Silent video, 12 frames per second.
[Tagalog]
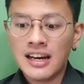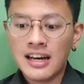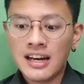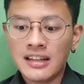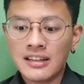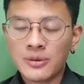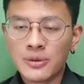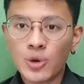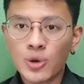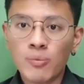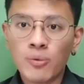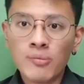At
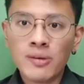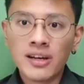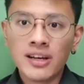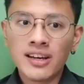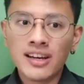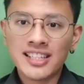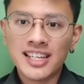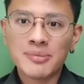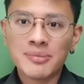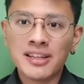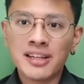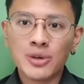gusto ko pong maging
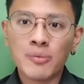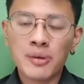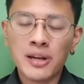assessment itong